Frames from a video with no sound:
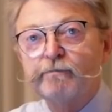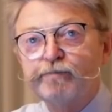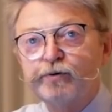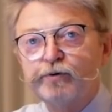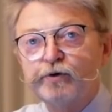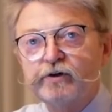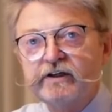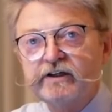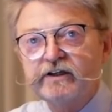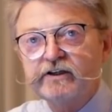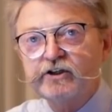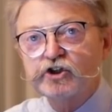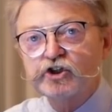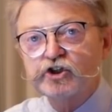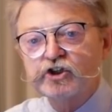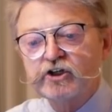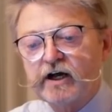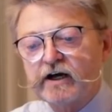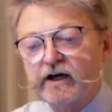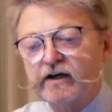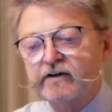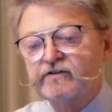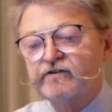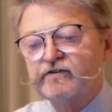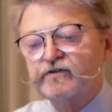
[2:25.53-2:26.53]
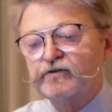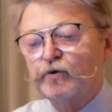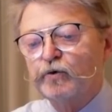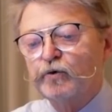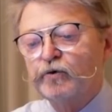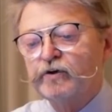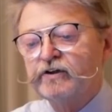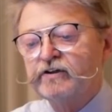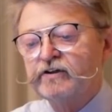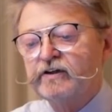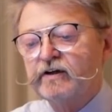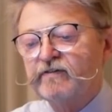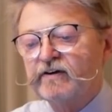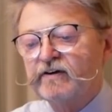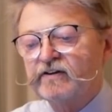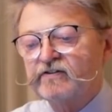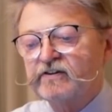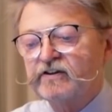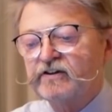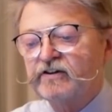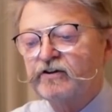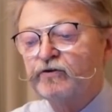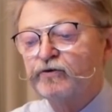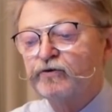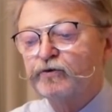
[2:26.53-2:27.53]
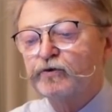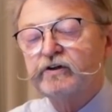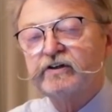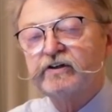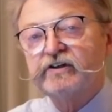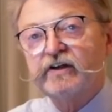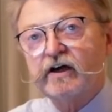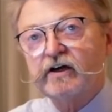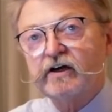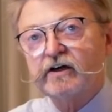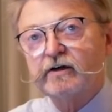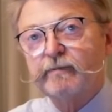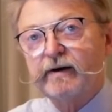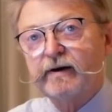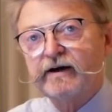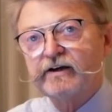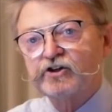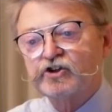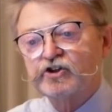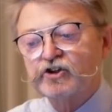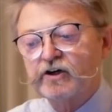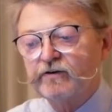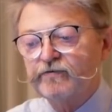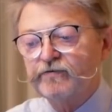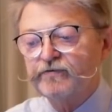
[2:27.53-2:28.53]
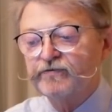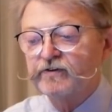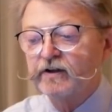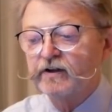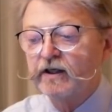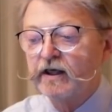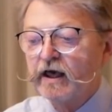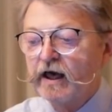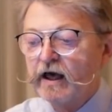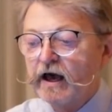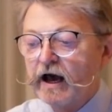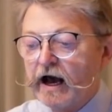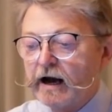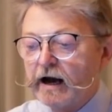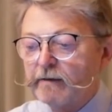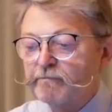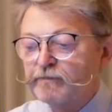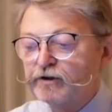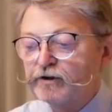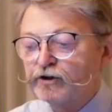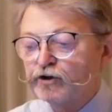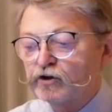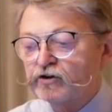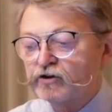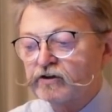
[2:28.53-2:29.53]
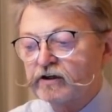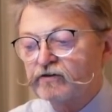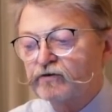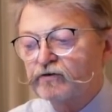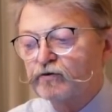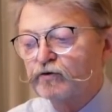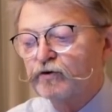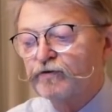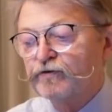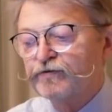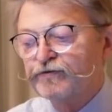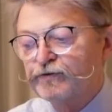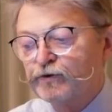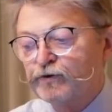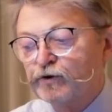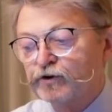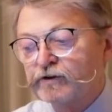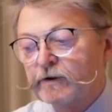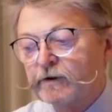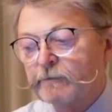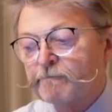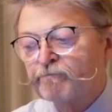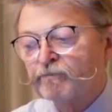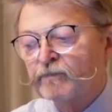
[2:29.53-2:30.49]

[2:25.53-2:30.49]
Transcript: politischen Aktionen der westlichen Solidargemeinschaft, haben jedoch dazu geführt,